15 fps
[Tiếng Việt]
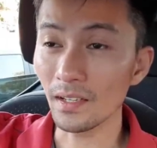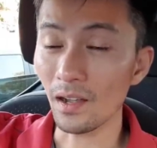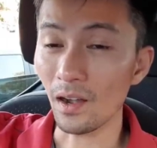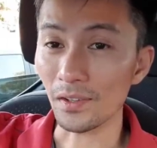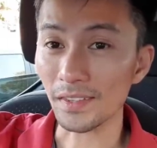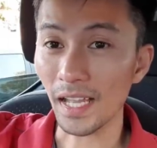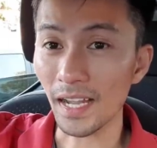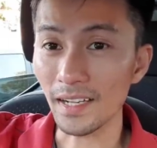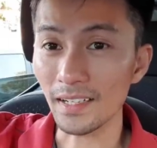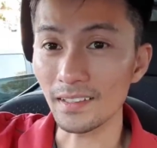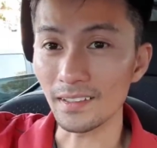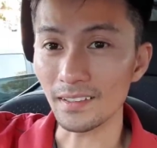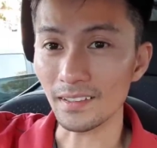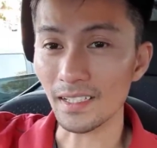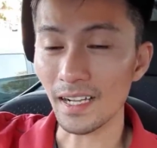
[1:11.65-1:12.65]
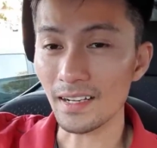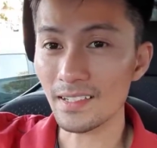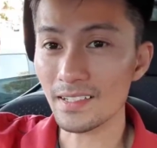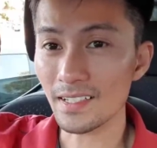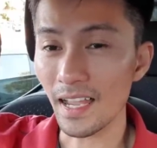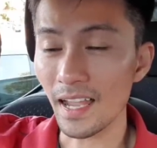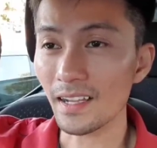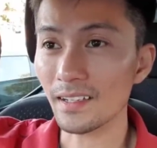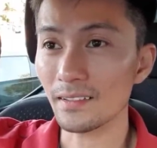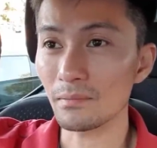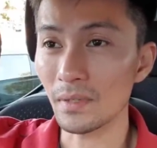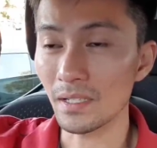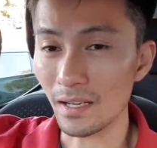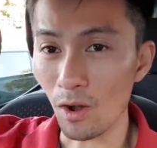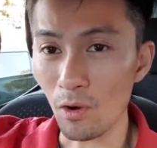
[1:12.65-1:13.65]
họ thấy được cái ánh sáng
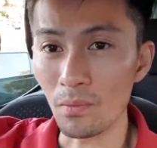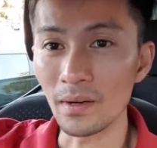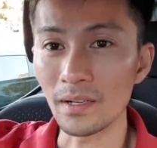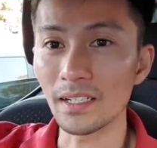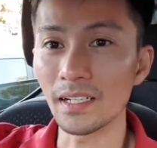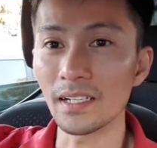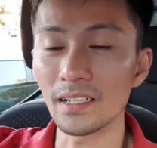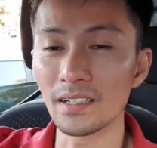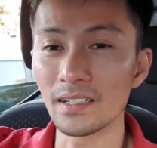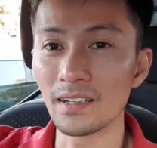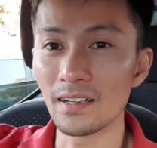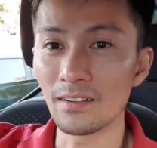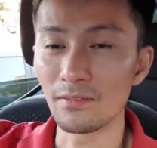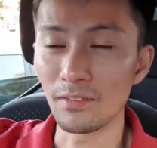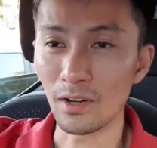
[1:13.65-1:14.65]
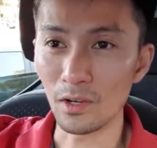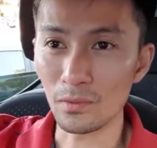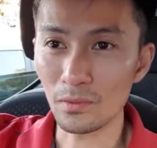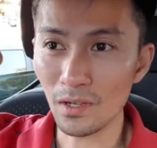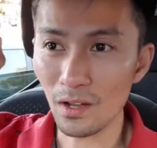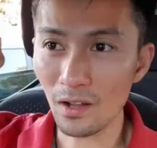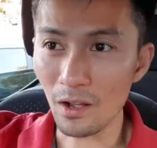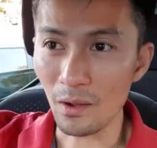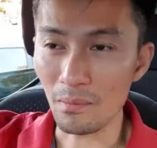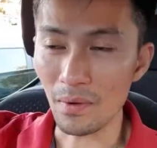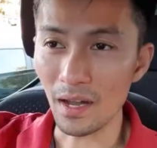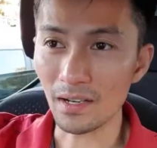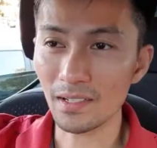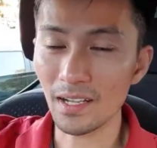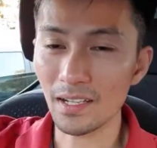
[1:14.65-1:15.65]
bên đầu bên kia, và lúc đó họ
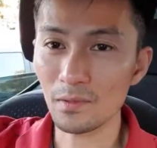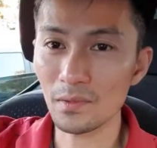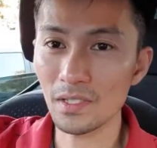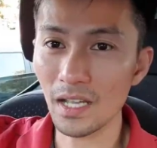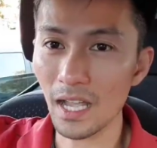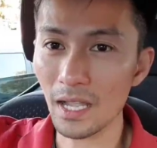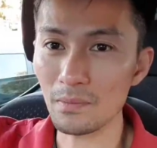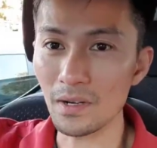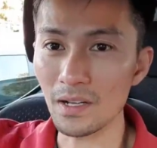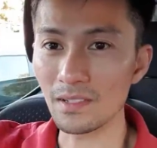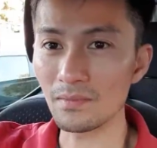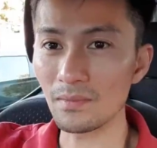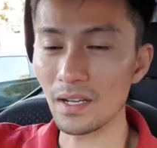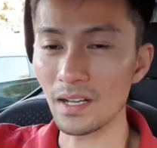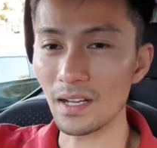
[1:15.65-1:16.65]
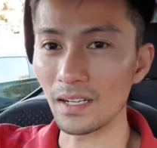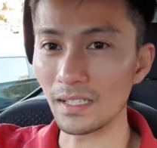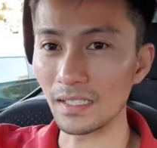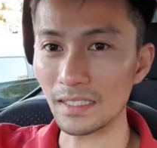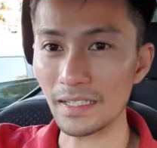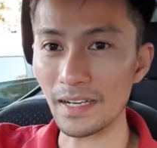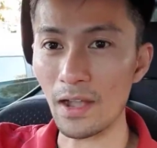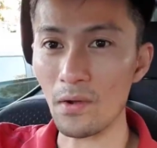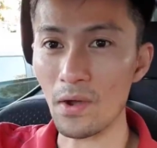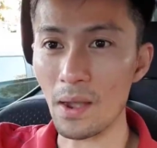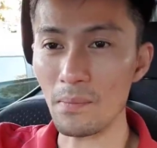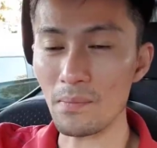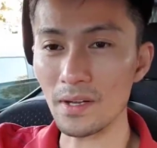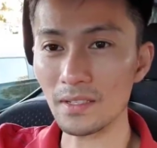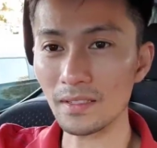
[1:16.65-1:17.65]
mở ra giống như hai bên mà người ta đào
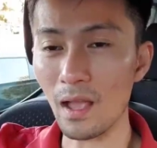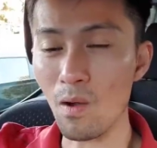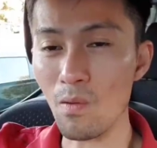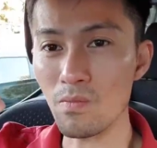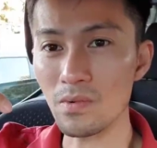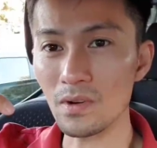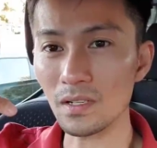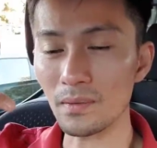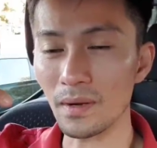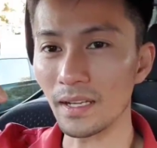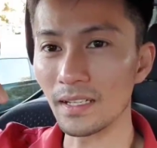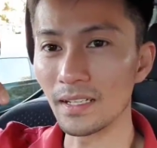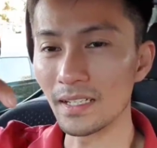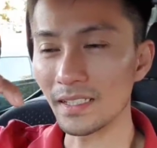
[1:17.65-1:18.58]
hầm á, thông á các bạn.